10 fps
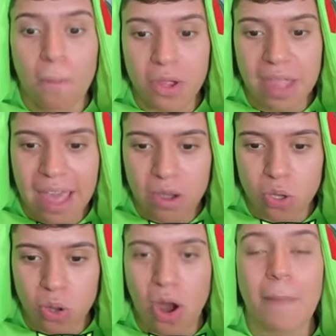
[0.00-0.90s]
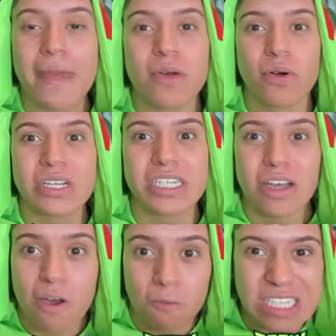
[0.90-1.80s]
o boneco do Robin Hood.
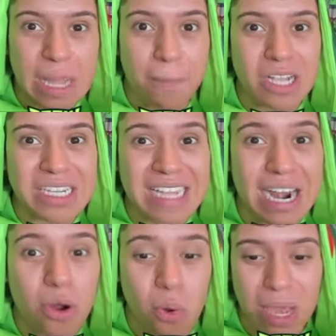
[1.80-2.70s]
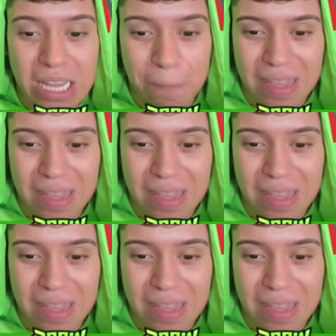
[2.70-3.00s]
Você pode andar com ele